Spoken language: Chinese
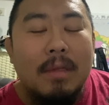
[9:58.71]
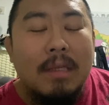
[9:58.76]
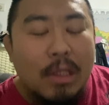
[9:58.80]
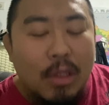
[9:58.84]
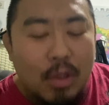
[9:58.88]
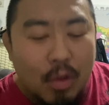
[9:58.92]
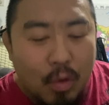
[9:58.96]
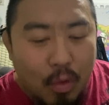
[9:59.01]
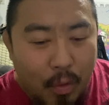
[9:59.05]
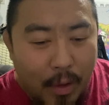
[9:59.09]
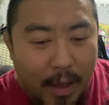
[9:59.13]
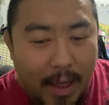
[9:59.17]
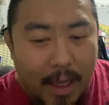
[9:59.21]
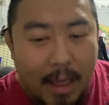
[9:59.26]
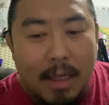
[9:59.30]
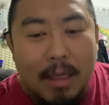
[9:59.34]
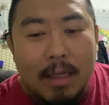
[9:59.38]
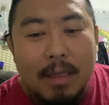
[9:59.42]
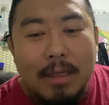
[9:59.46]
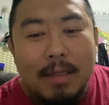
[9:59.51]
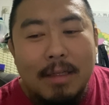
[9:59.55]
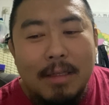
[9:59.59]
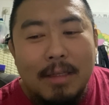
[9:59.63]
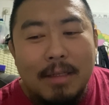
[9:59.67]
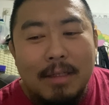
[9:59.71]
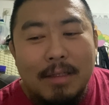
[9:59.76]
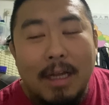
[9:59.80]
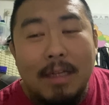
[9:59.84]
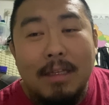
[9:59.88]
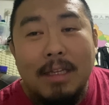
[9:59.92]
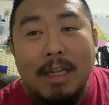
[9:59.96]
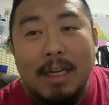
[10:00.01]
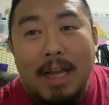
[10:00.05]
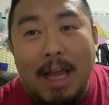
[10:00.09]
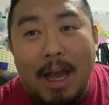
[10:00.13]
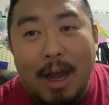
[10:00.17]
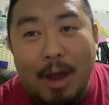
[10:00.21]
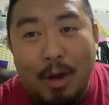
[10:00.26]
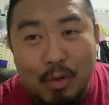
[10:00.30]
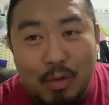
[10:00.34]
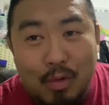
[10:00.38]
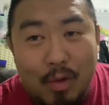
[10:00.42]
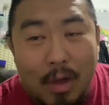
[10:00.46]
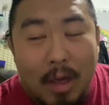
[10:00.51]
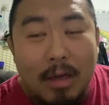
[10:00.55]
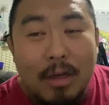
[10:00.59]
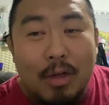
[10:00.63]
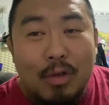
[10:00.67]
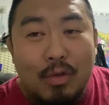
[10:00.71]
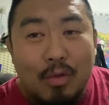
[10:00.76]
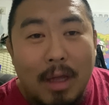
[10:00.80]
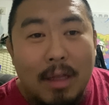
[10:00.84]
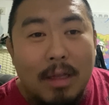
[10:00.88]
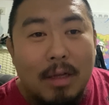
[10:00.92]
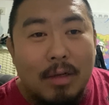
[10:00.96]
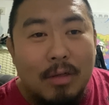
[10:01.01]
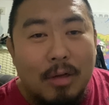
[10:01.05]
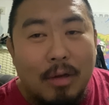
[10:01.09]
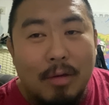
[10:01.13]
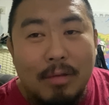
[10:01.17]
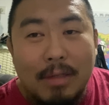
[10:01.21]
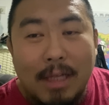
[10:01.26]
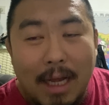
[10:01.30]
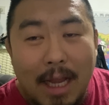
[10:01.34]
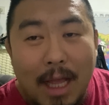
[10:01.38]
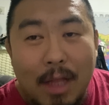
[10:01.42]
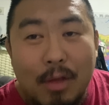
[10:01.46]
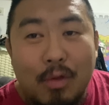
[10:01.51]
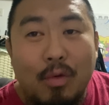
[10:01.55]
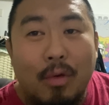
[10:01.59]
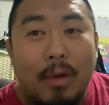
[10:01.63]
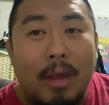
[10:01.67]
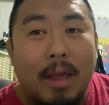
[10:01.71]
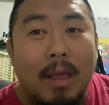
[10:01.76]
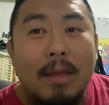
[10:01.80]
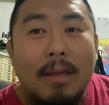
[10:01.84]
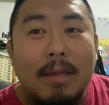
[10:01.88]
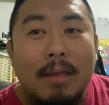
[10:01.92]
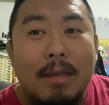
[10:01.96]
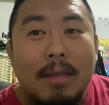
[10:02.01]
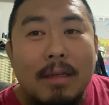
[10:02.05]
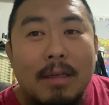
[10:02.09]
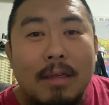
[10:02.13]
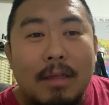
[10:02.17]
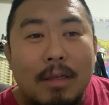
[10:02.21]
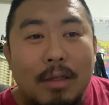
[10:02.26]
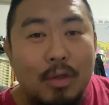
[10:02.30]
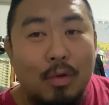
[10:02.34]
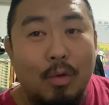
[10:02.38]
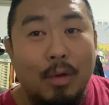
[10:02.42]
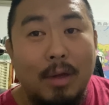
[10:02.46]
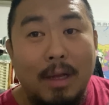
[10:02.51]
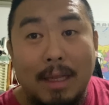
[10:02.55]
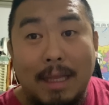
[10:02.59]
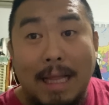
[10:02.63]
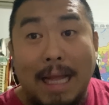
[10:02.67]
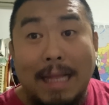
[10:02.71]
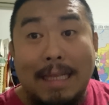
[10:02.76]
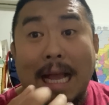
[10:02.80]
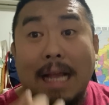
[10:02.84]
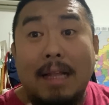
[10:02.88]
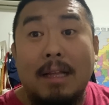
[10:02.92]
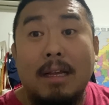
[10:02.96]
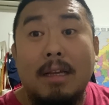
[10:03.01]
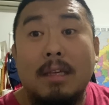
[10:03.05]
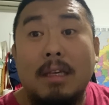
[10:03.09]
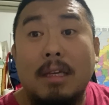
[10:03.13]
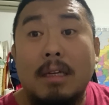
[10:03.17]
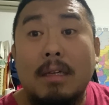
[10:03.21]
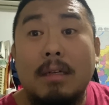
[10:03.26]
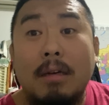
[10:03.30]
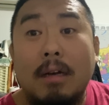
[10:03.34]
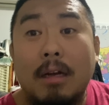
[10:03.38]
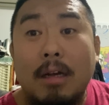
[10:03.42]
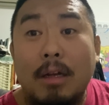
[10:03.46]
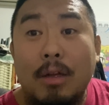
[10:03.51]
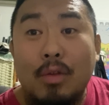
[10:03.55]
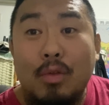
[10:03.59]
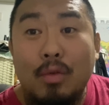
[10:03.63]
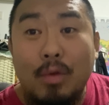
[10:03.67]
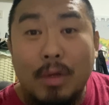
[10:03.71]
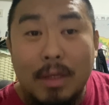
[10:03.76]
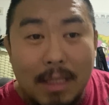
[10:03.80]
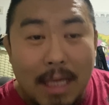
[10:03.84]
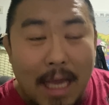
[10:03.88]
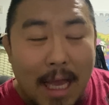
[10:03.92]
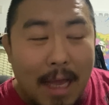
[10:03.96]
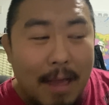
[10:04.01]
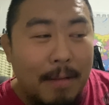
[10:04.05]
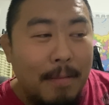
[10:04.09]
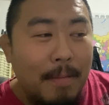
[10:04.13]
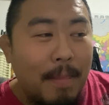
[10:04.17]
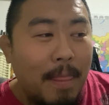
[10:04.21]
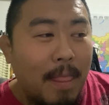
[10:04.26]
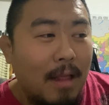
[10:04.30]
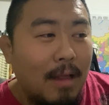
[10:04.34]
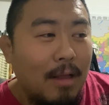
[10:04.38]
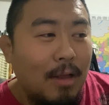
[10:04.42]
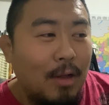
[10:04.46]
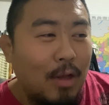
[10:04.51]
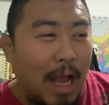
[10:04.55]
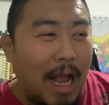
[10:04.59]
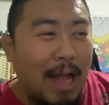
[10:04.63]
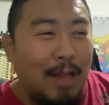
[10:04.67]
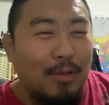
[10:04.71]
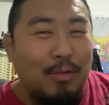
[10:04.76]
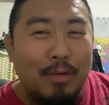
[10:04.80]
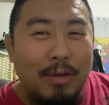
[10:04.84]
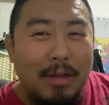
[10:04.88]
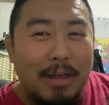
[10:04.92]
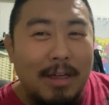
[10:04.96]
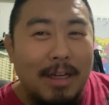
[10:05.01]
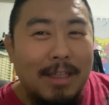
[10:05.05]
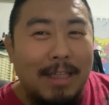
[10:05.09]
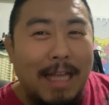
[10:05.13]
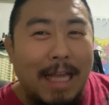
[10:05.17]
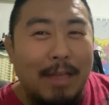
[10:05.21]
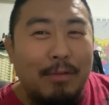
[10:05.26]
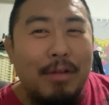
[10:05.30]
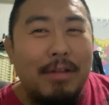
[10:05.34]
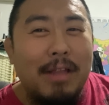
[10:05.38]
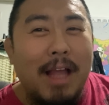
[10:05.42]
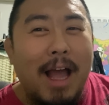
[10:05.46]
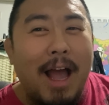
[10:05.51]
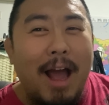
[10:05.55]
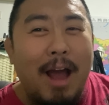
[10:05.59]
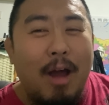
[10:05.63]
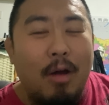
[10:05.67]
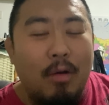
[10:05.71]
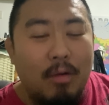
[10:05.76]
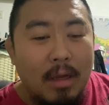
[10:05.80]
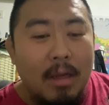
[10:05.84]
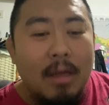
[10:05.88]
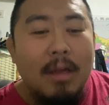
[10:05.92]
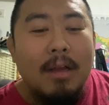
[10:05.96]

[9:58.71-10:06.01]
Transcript: 腿。当你练好全和摔的时候，再练腿，就我给大家的一个推荐啊，东哥，跆拳道。